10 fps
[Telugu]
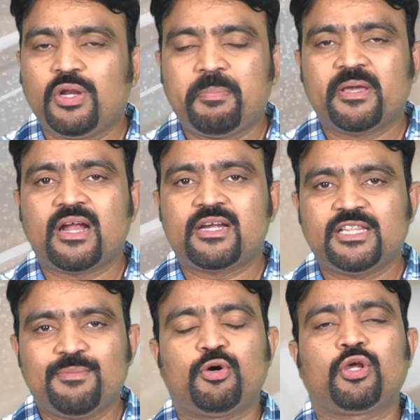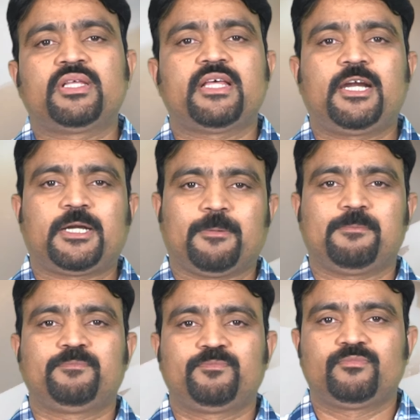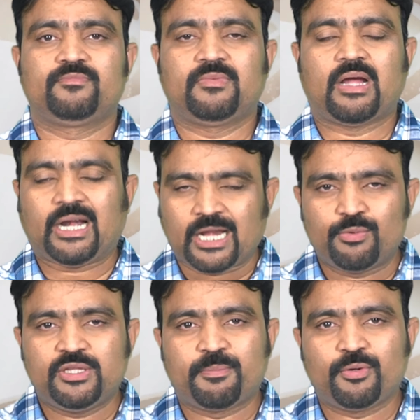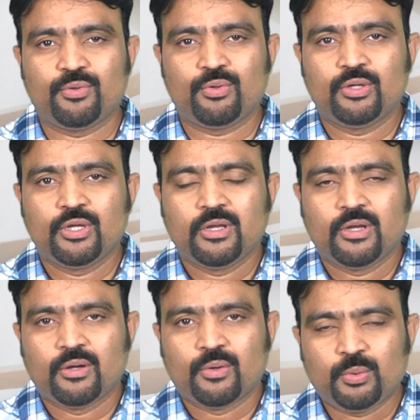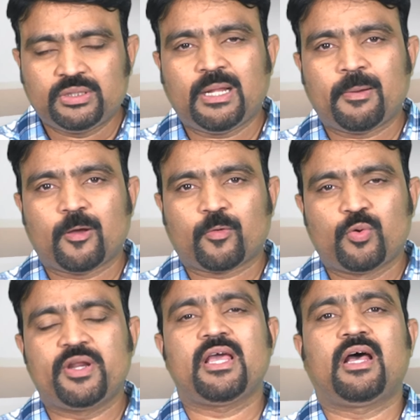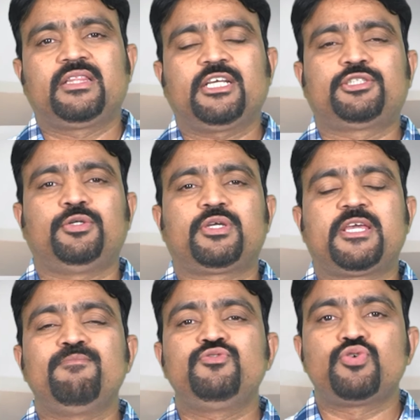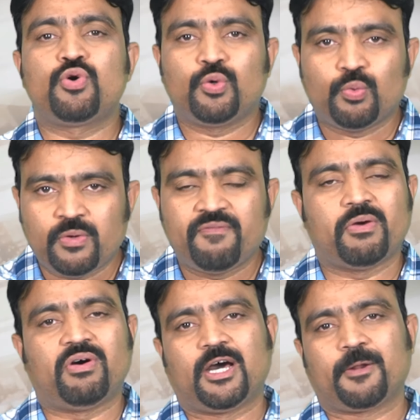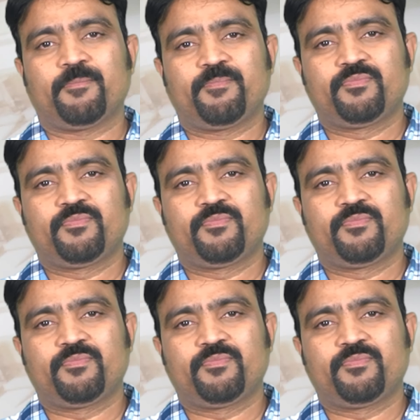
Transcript: ఉలిపి కట్టేది మరొక దారట అట్లా ఉంది ఇప్పుడు ఉత్తర కొరియా అధ్యక్షుడు కిమ్ జోంగ్ ఉన్ వ్యవహారం